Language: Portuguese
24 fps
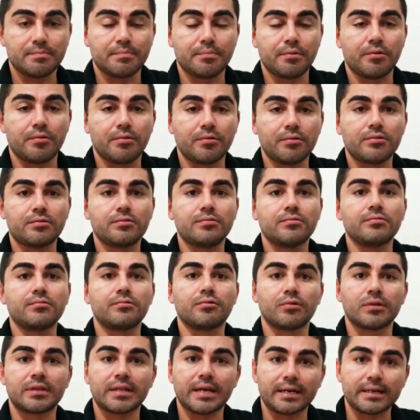de pronto,
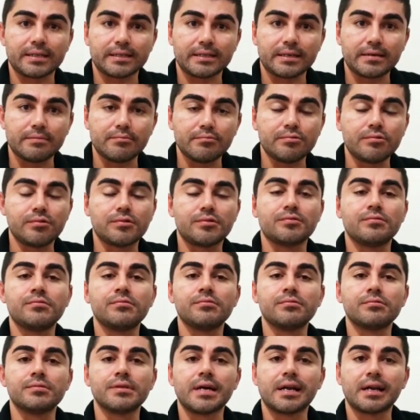contactamos
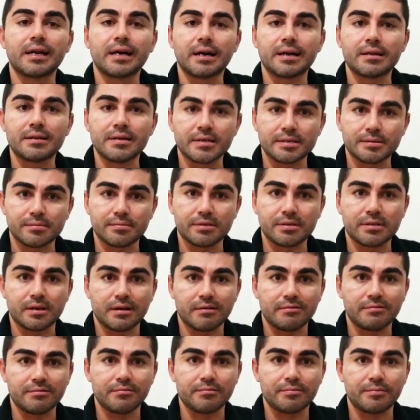o delegado
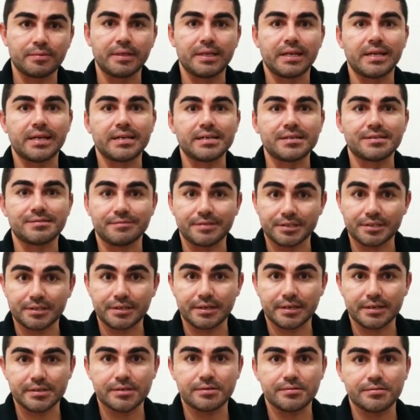responsável pelas
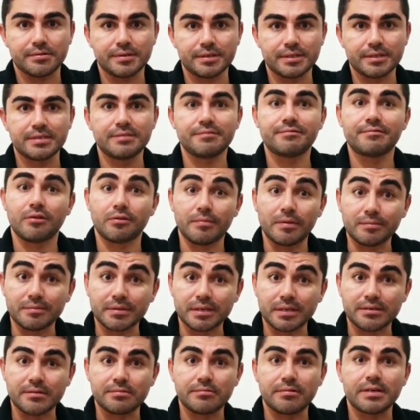investigações, informamos
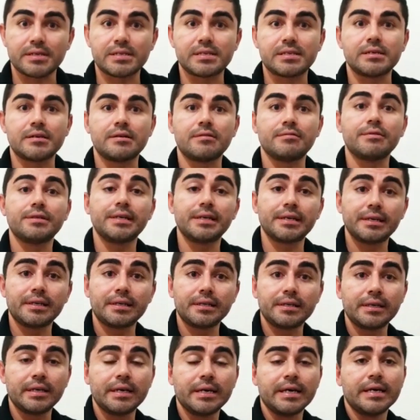a situação e
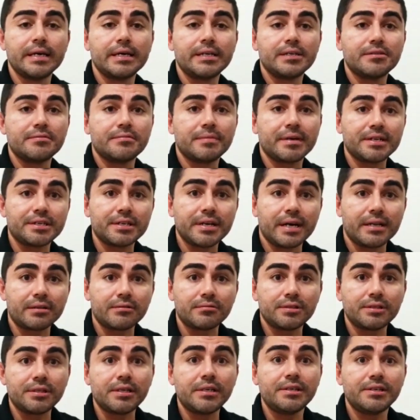ele, de
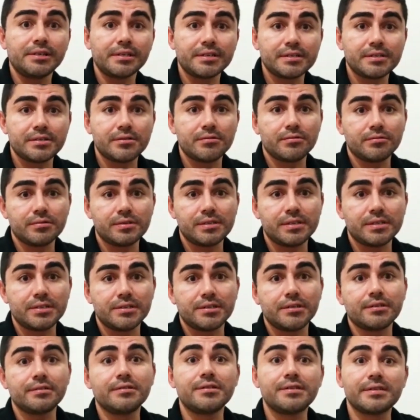imediato, diligenciou no
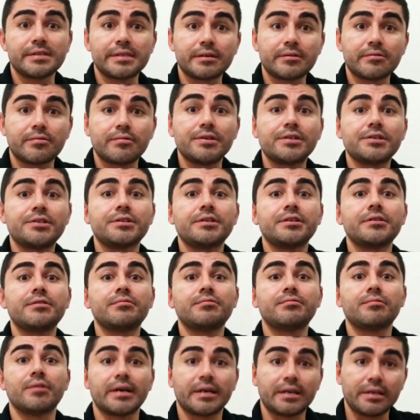sentido de ser
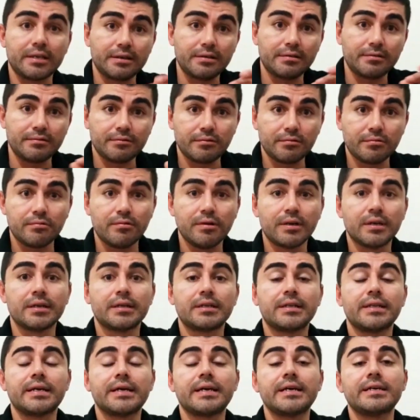corrigido o equívoco
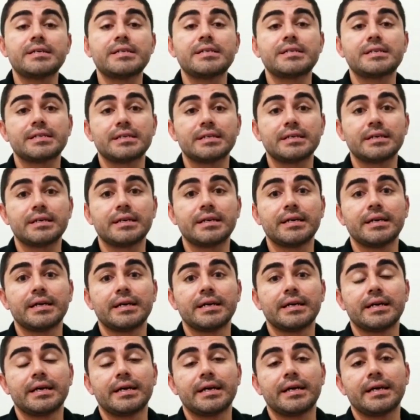né, e ser
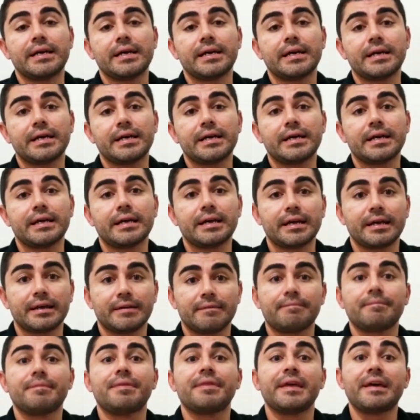é, é,
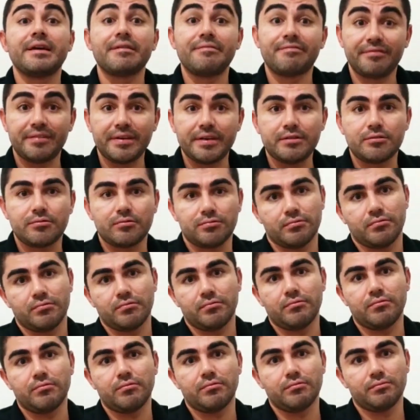refeito
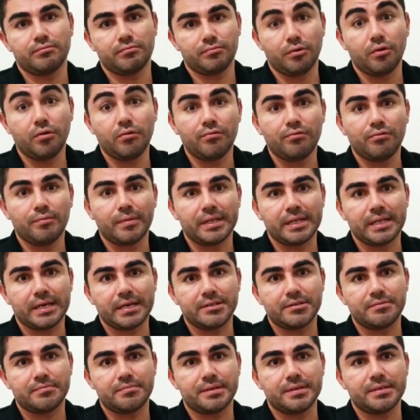um novo
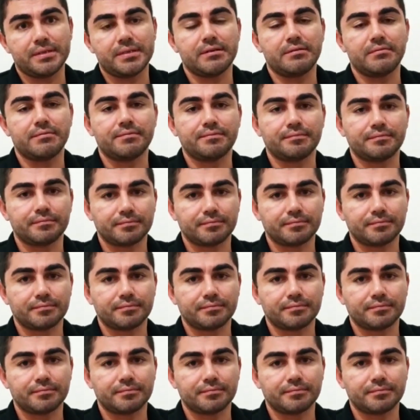mandado de prisão.